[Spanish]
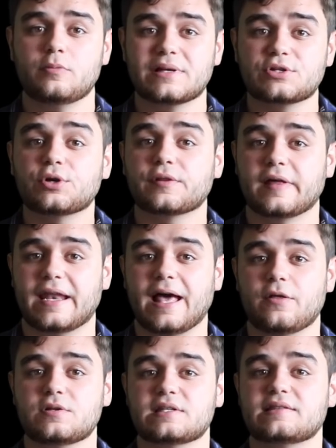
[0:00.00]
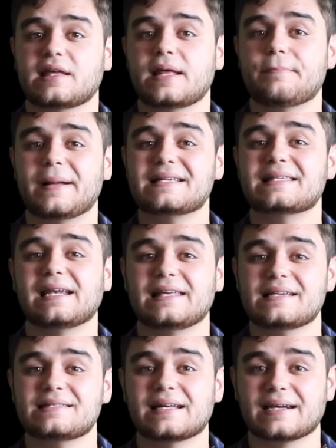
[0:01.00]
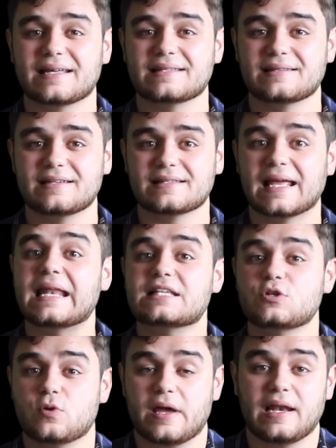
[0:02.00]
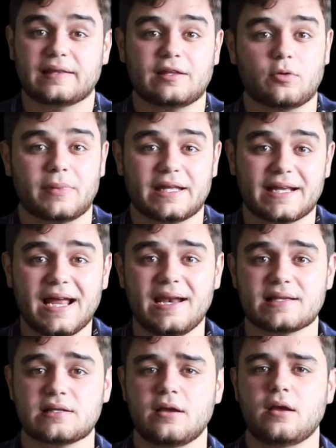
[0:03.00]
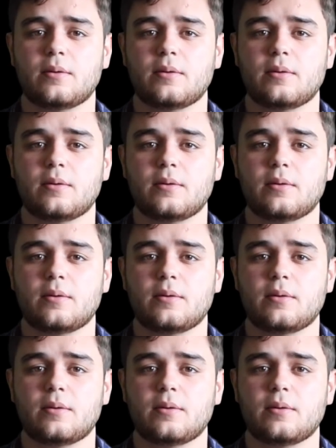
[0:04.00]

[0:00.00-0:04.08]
más ordenados y tienen más salidas terrestres que las ciudades latinoamericanas.